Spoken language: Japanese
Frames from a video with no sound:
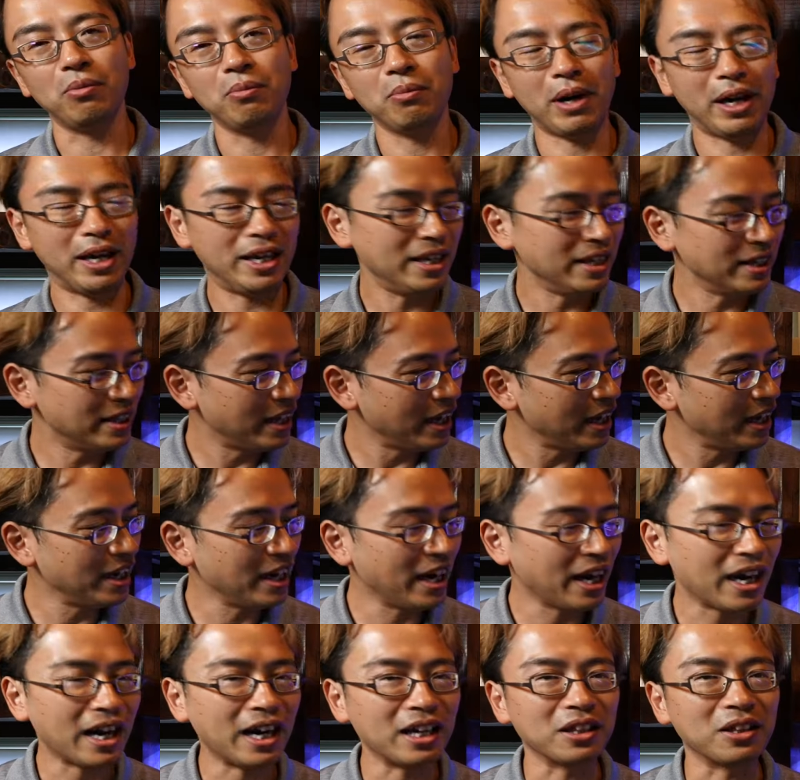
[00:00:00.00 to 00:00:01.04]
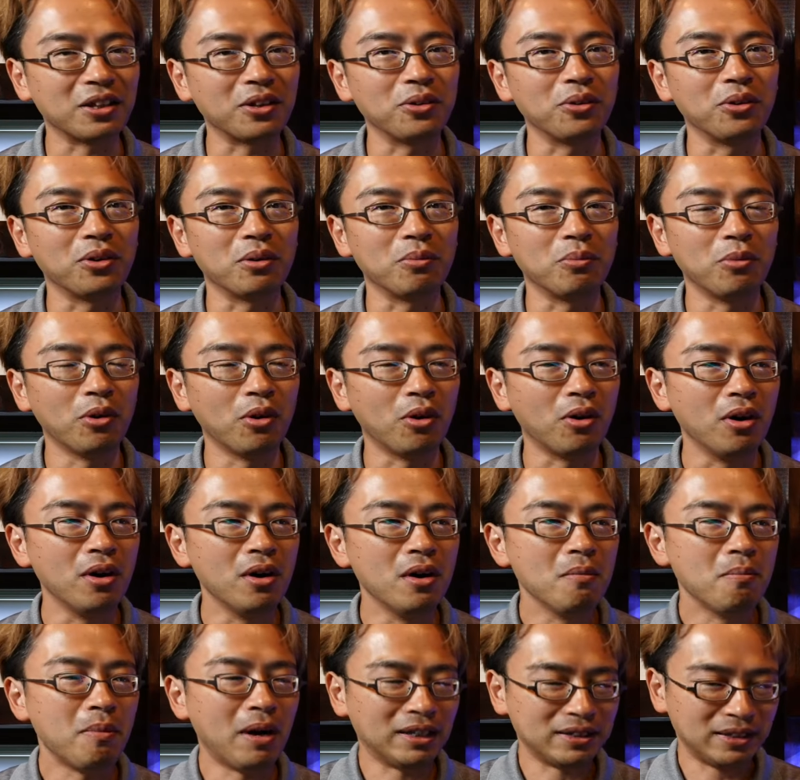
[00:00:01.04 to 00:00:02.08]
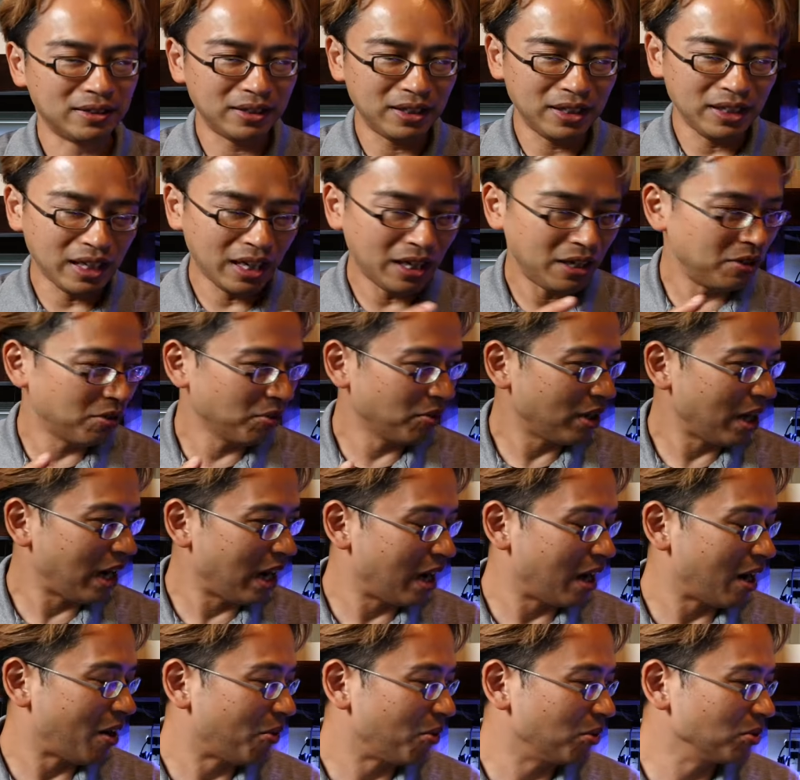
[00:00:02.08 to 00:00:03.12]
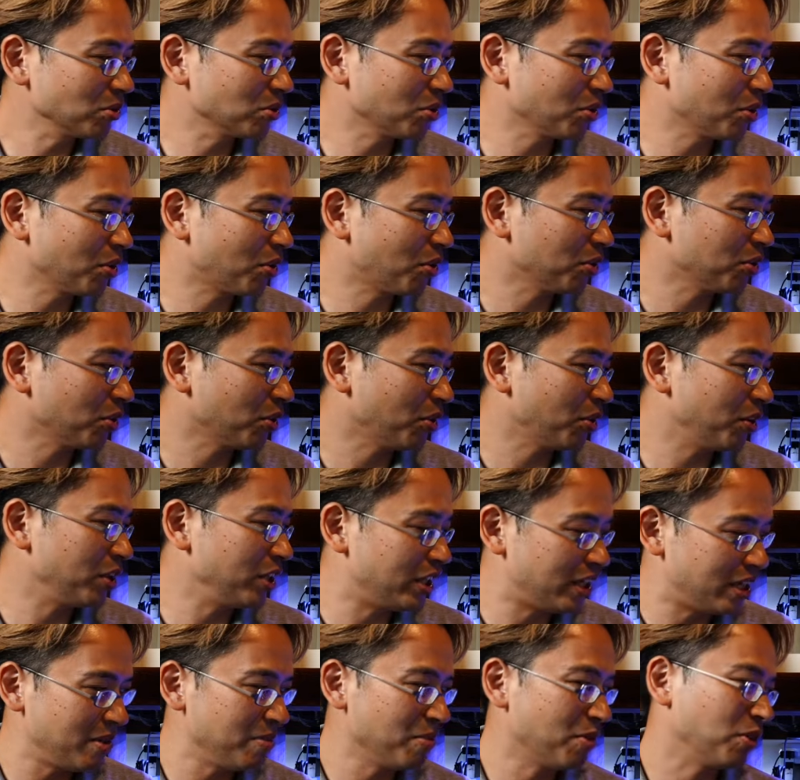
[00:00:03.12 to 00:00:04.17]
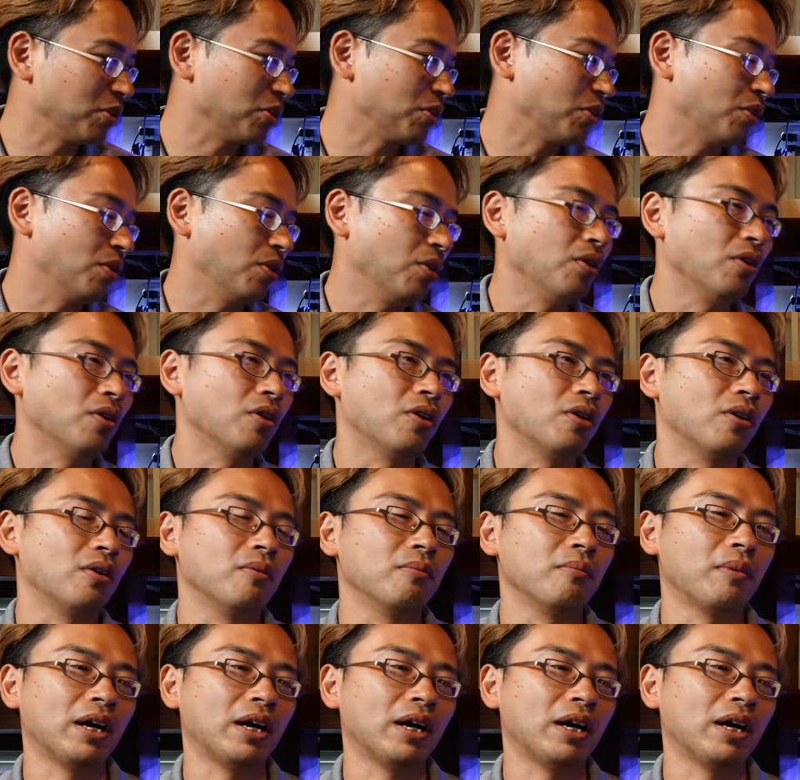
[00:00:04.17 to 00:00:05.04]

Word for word: まあ、インテリア感っていうよりも、まあ、好きな人が本当にこの生き物を、